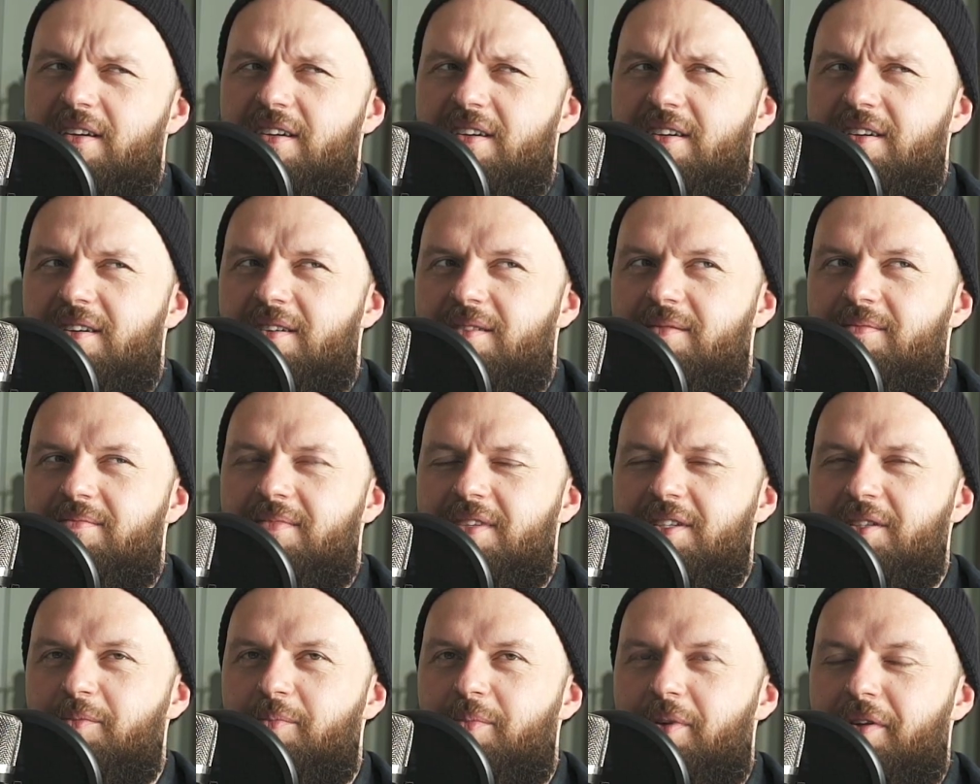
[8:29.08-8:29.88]
E,
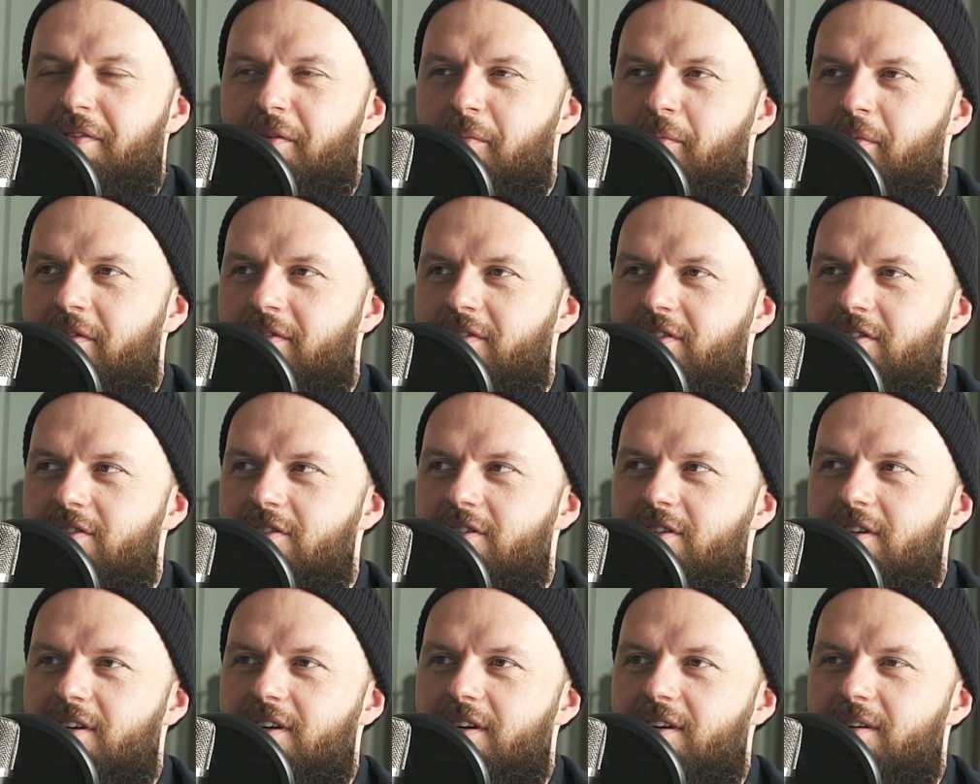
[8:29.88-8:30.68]
jestem prawie pewien,
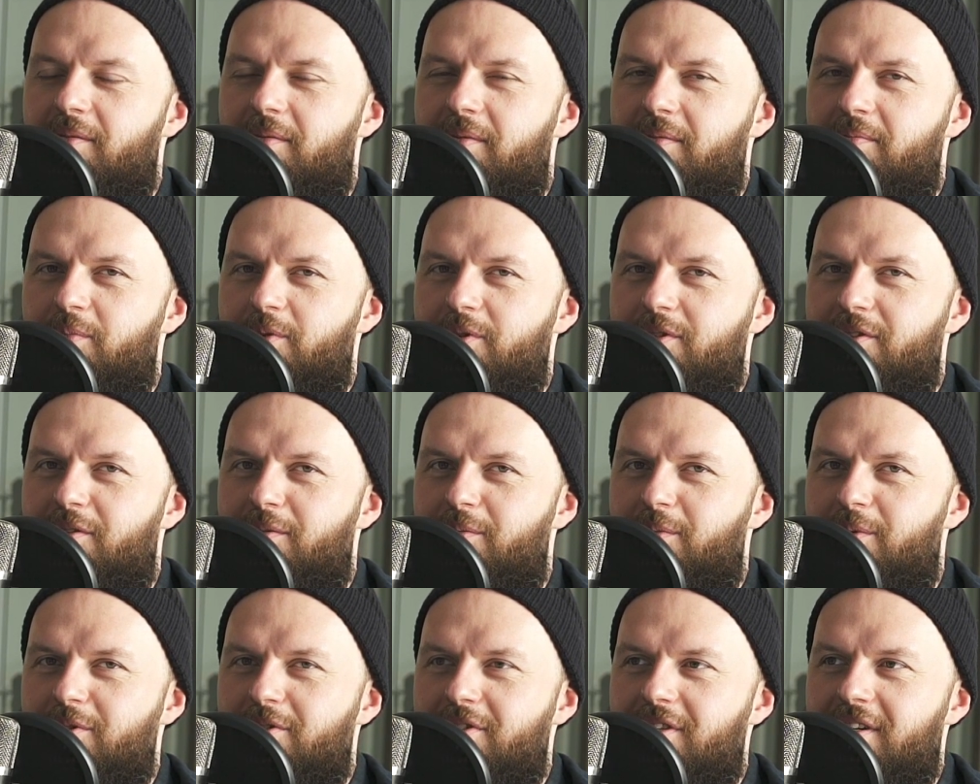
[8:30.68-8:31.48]
że poseł
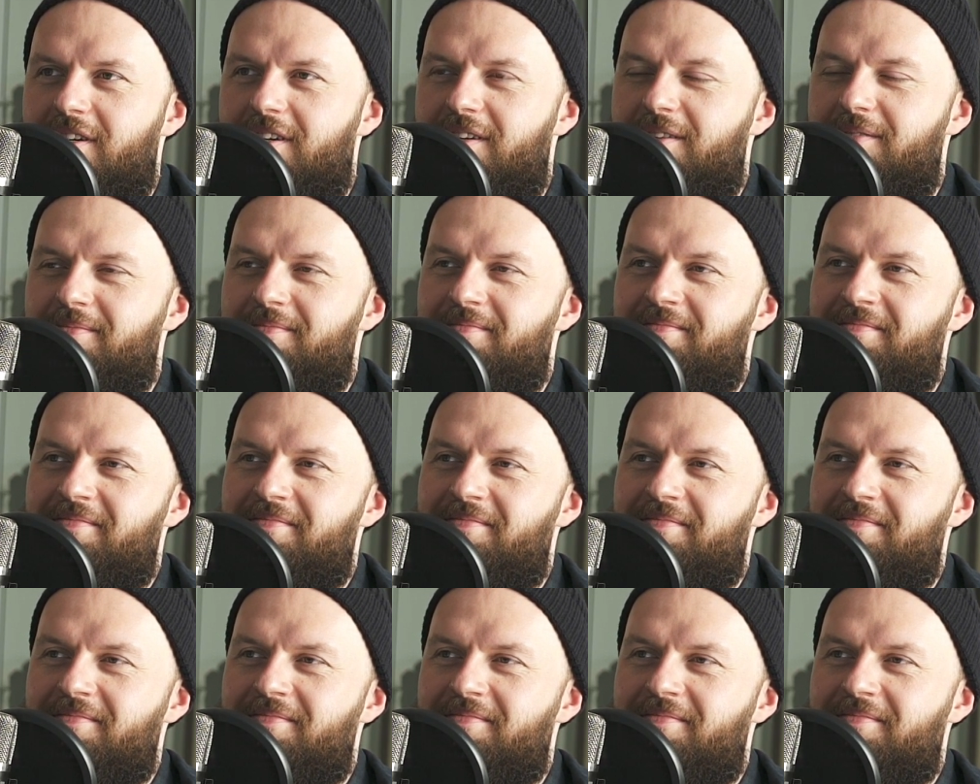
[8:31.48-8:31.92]
Bosak.